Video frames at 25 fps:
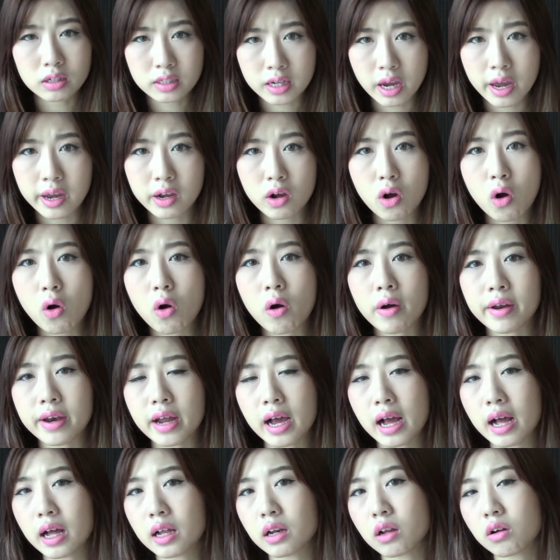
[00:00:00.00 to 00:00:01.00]
ใช้กับออย
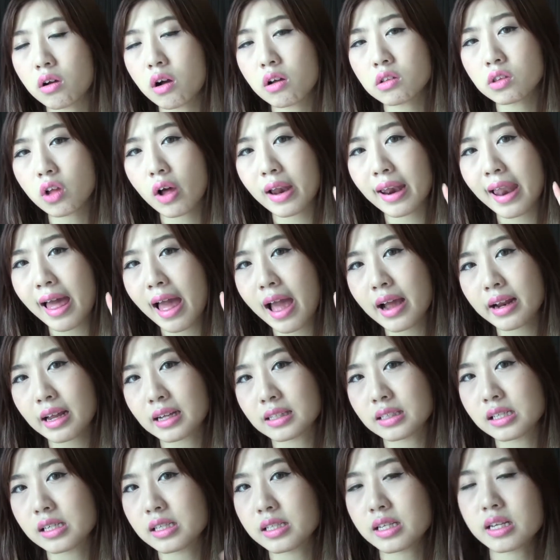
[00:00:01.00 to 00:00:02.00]
นะคะ แล้วก็ตอนแรกเนี่
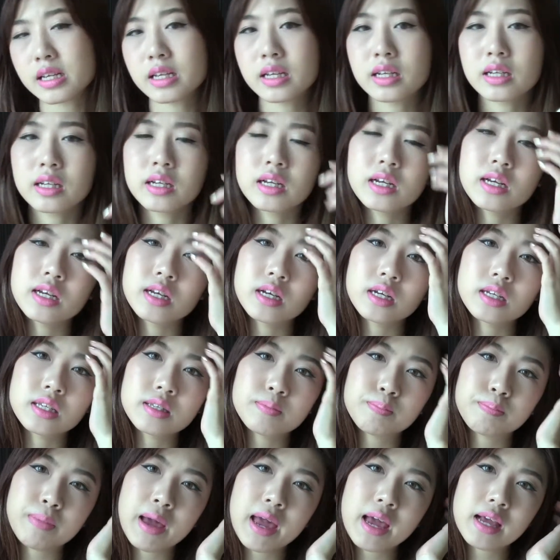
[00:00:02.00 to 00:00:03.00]
ยจริ
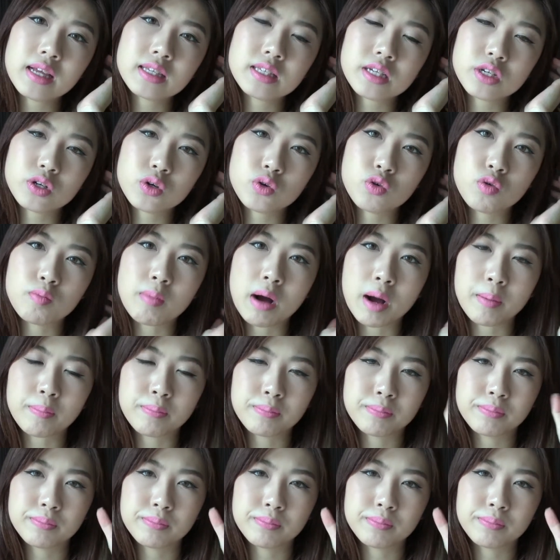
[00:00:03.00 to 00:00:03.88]
งๆแป้งจะดูแบบ